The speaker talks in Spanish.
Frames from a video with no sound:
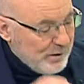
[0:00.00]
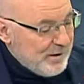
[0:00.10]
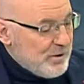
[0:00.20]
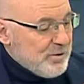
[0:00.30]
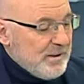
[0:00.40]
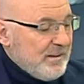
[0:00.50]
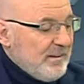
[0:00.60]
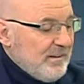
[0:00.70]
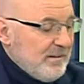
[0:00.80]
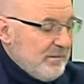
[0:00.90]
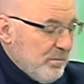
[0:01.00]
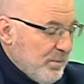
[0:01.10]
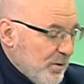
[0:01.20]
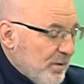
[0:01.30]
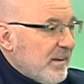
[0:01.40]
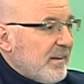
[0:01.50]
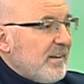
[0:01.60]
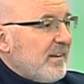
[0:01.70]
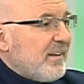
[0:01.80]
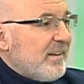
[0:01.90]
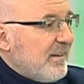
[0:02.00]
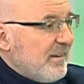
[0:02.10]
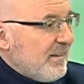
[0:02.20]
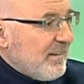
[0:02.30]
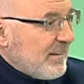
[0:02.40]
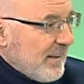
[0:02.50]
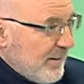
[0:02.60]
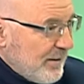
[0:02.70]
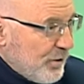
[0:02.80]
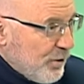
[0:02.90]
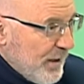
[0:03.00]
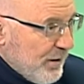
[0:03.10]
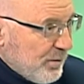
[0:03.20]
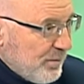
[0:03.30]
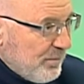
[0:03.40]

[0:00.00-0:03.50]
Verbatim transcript: has dicho que eh, un poco que, que, que decepcionado.